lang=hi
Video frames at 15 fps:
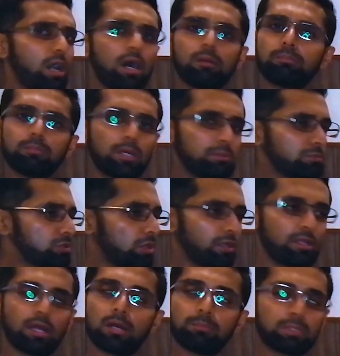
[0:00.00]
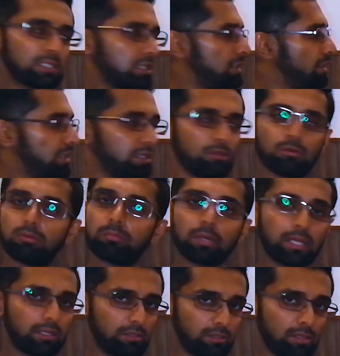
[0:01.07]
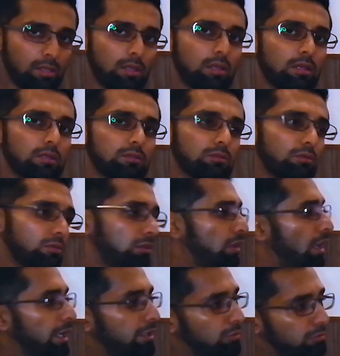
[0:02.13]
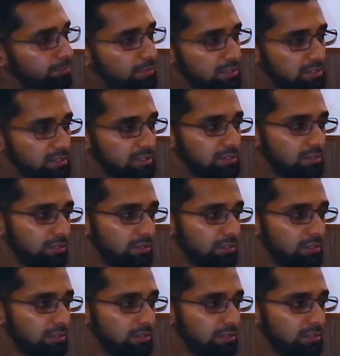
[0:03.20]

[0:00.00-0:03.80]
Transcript: आप आई एम सॉरी आप पतले नहीं हो पाएंगे तो आई होप दिस